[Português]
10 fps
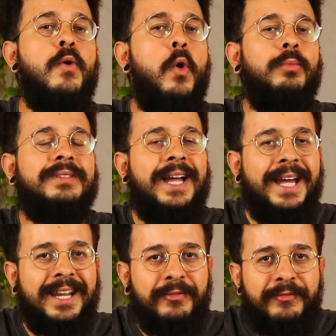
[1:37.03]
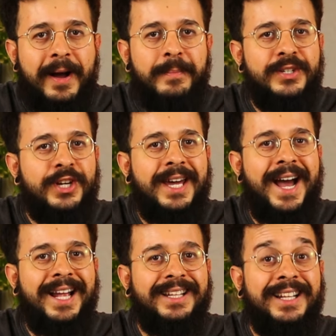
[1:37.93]
contar na
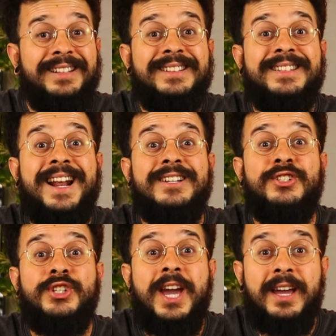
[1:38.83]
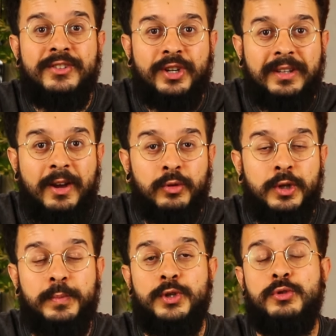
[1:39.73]
famigerada tragédia, né? O
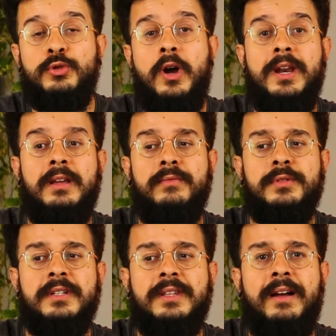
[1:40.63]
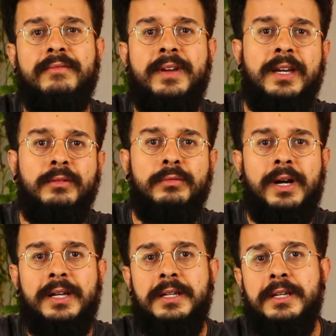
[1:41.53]
tipo de história que você tá vendo
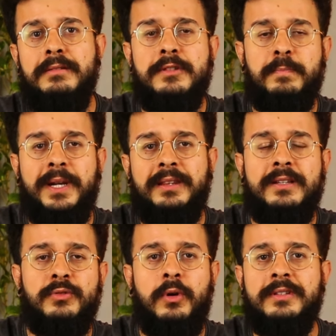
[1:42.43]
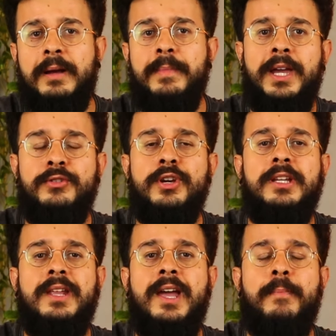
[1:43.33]
ali despretensiosamente
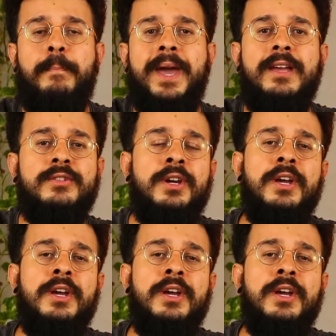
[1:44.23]
e de repente